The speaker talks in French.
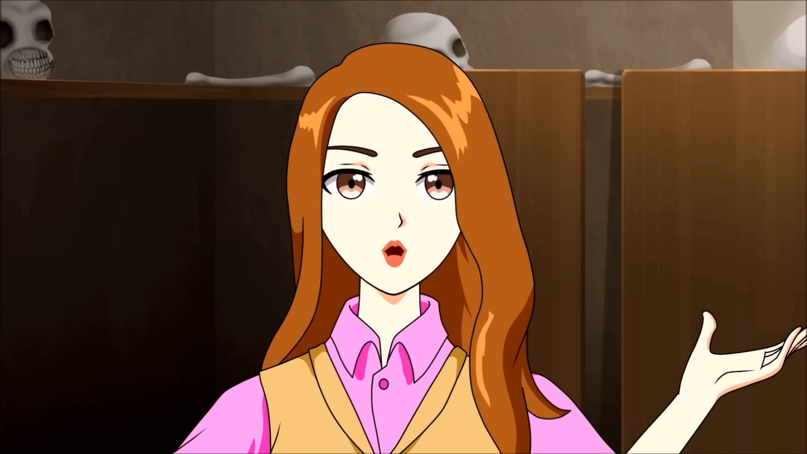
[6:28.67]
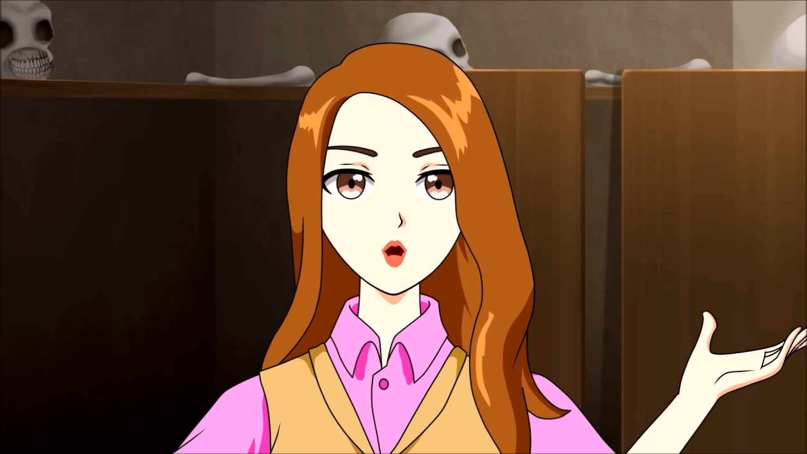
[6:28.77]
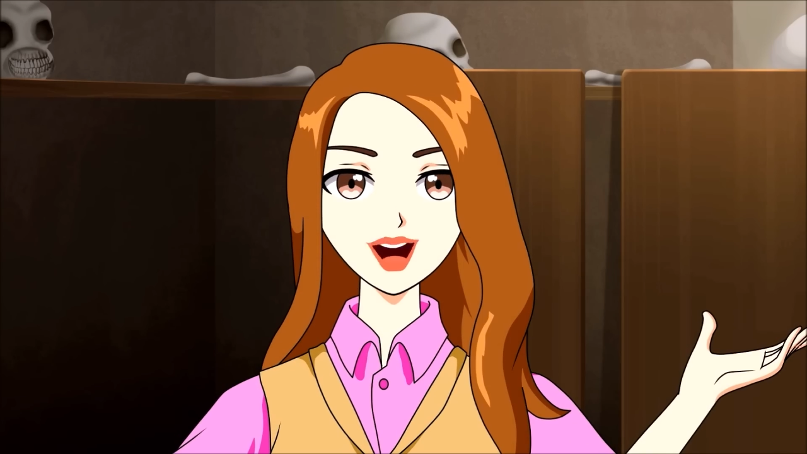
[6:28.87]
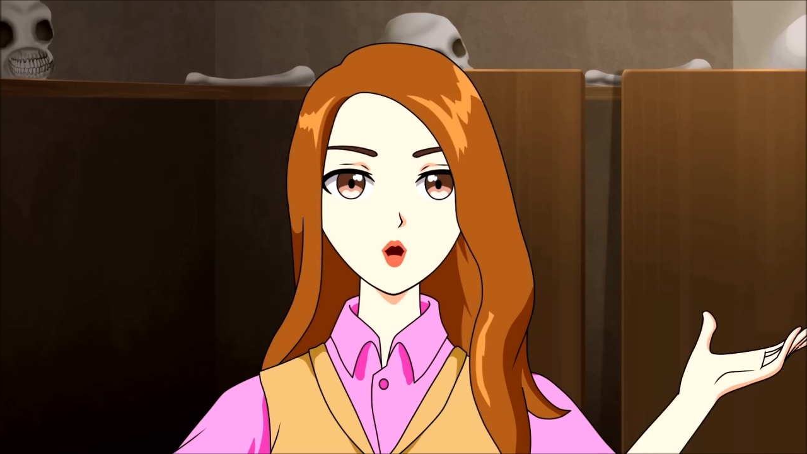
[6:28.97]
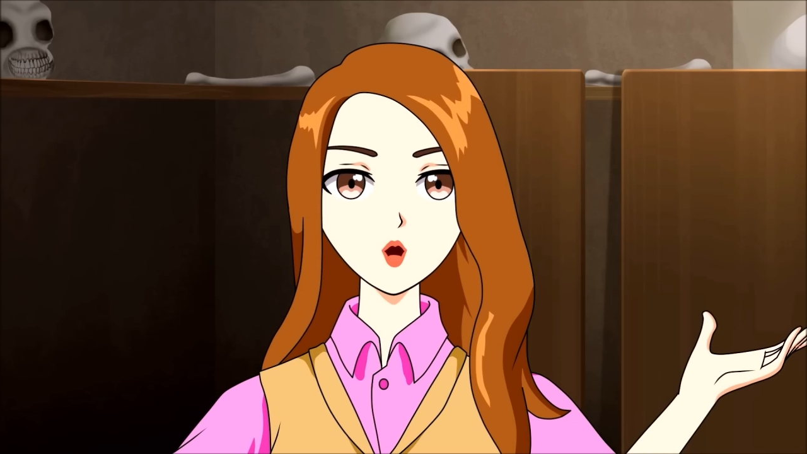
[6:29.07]

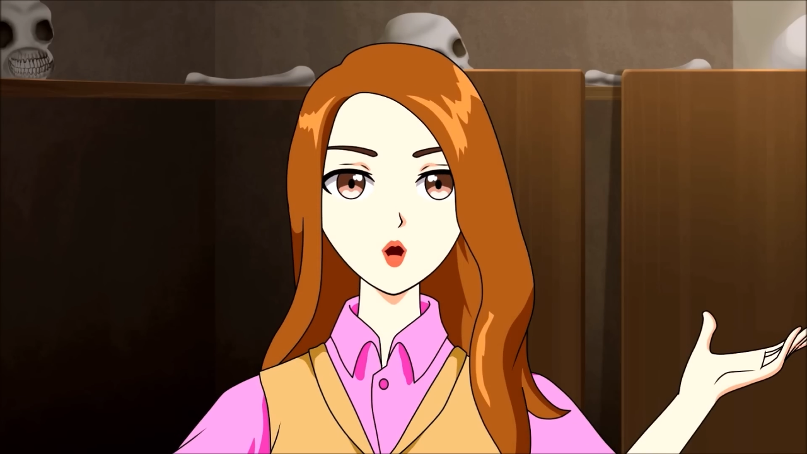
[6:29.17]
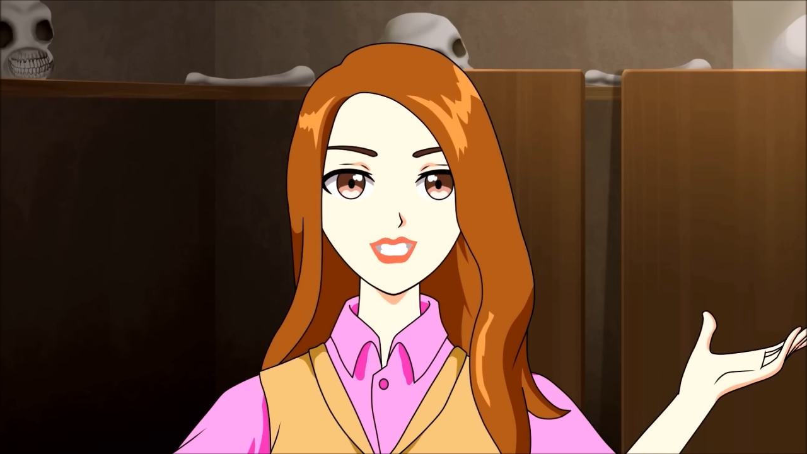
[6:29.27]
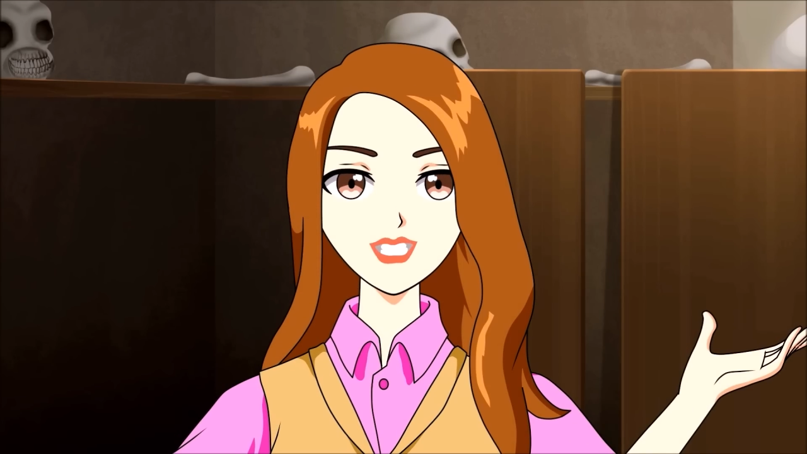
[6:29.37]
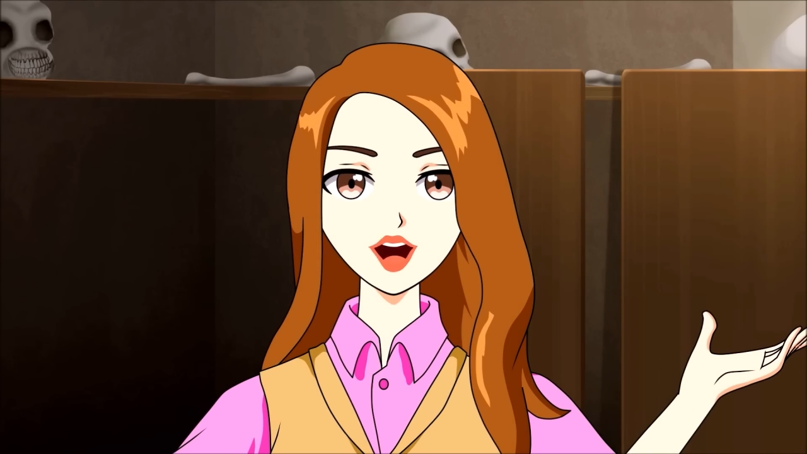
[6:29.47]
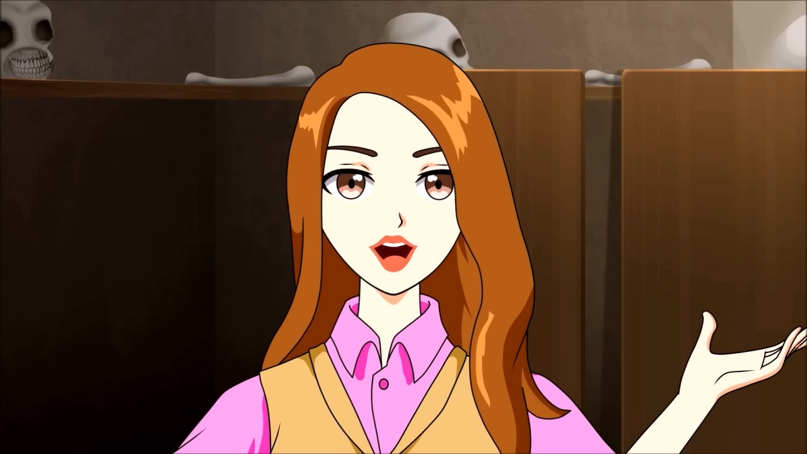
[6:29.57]
cave,
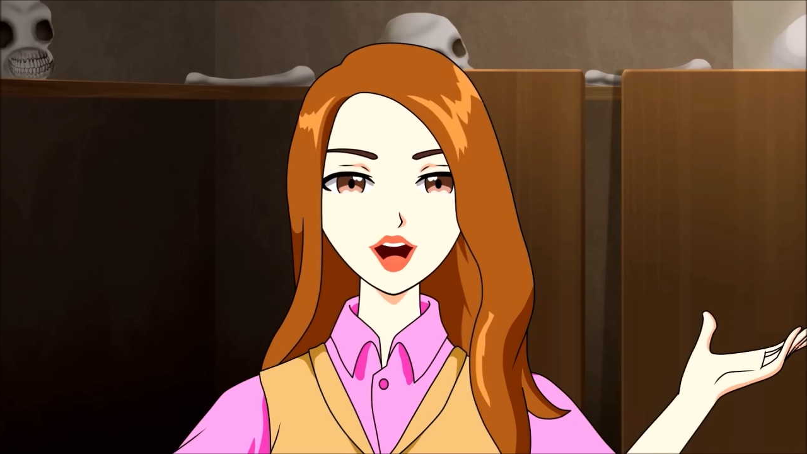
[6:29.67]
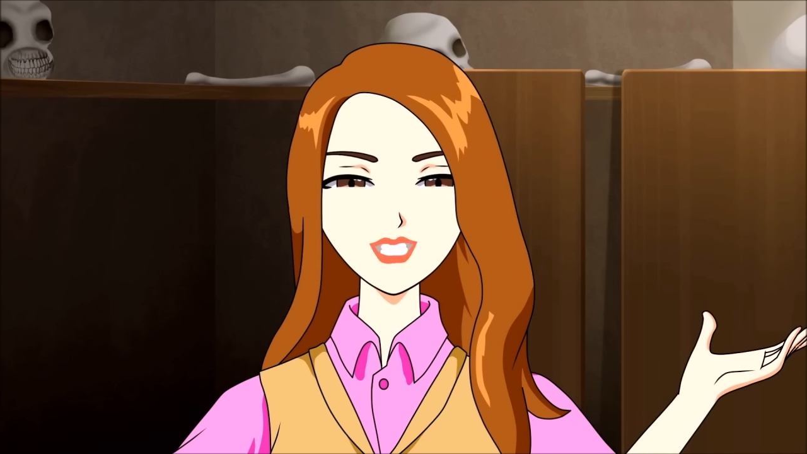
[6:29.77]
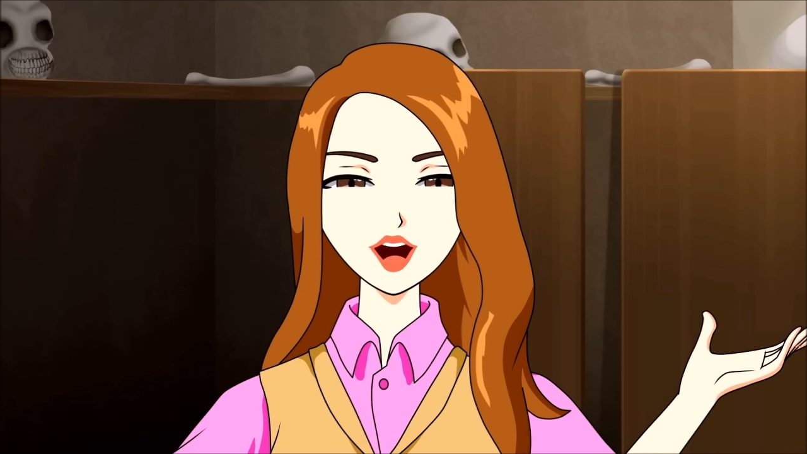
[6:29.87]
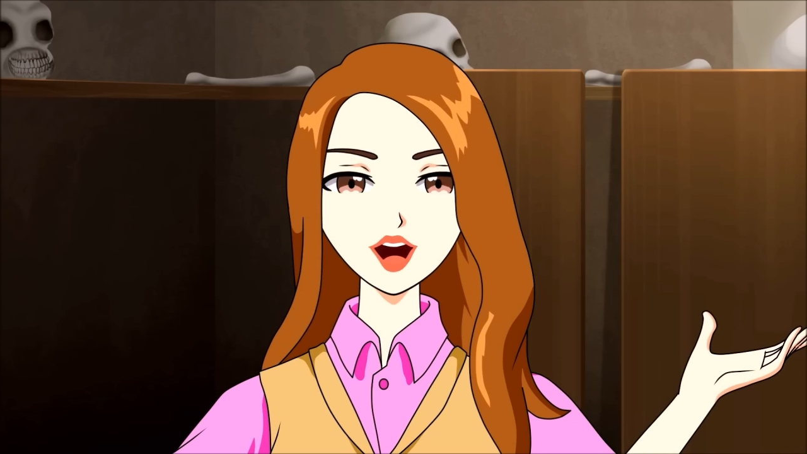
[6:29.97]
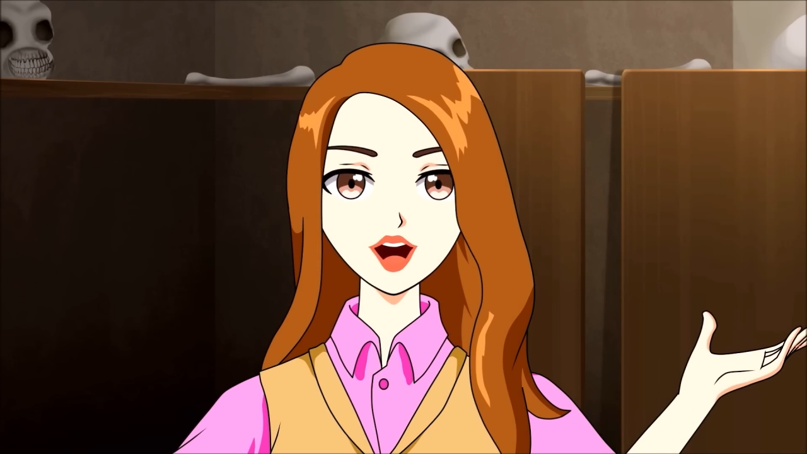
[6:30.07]
Sandra, tu